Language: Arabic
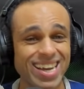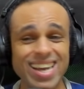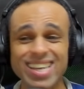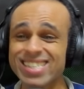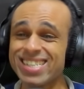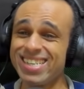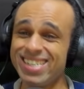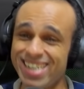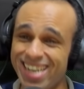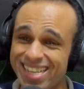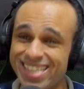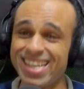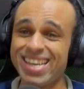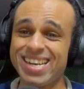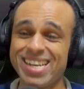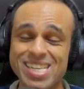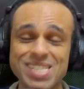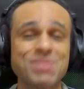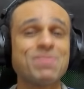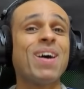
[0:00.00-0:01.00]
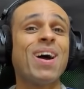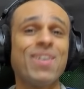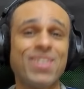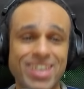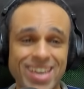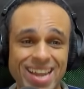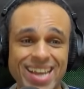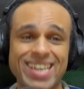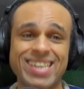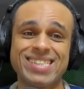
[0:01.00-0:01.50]
عشان يقدر يسمع
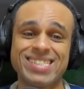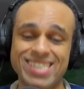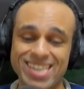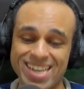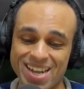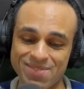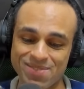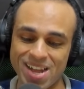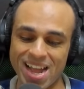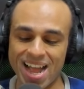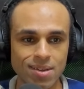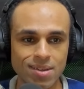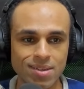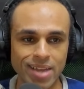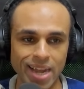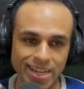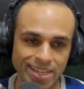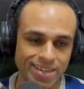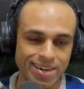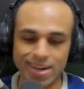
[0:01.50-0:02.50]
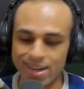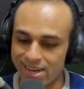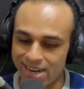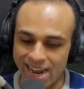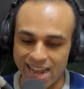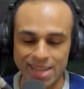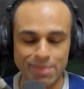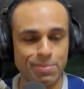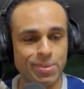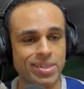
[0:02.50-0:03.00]
ويركز يا جماعه يعني الراجل
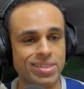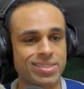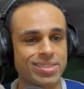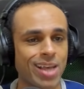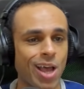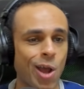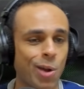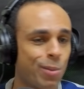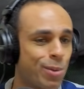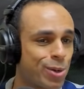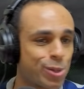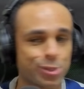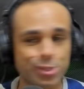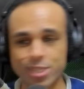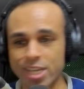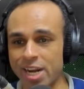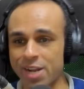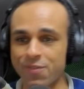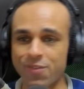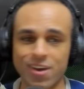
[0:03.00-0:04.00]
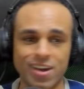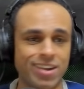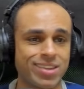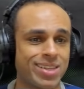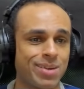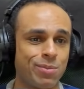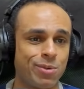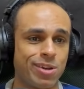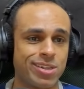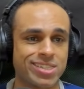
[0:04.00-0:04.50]
قاعد بينصحه بيقول له اشترك في قناه
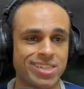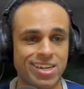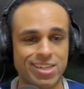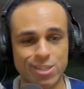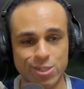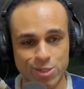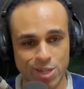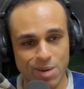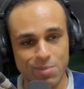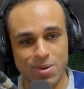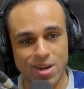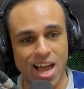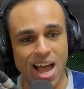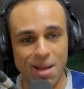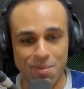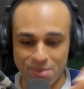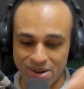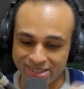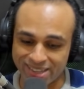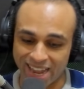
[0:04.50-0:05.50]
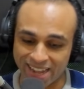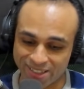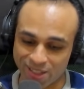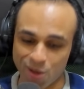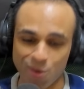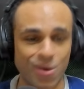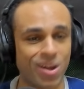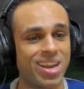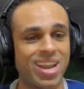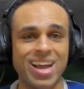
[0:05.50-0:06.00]
ابو اللذيذ الزرب الاحمر تحت
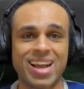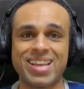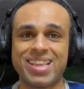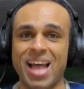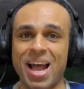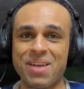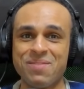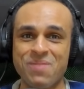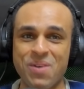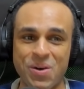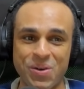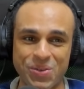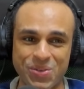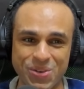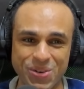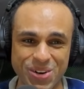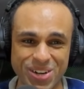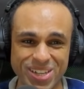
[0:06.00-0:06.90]
اهو والله يا جدعان موجود